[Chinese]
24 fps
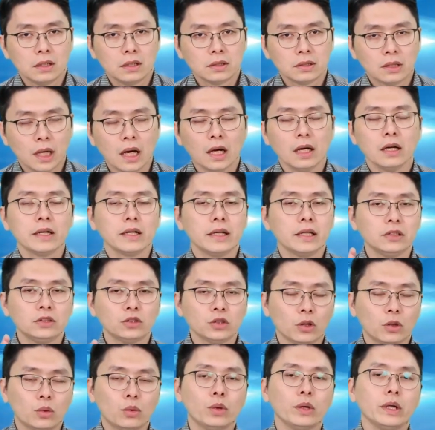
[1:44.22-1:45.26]
当联
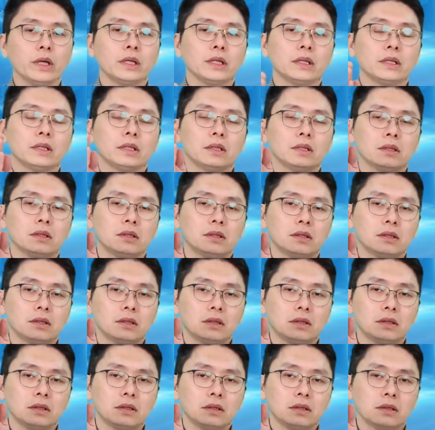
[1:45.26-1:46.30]
准会
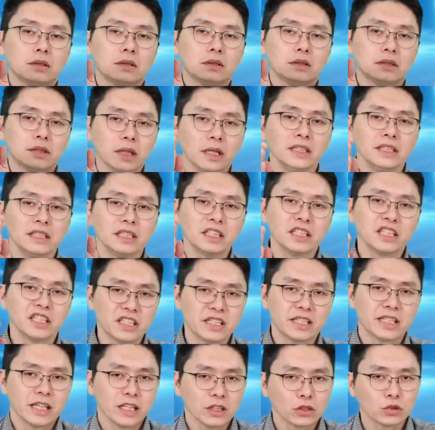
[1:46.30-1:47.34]
升息
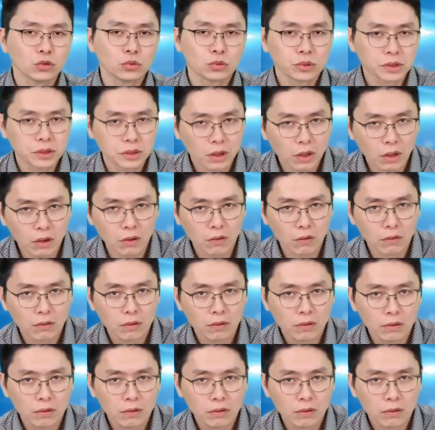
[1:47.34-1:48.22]
结束之后，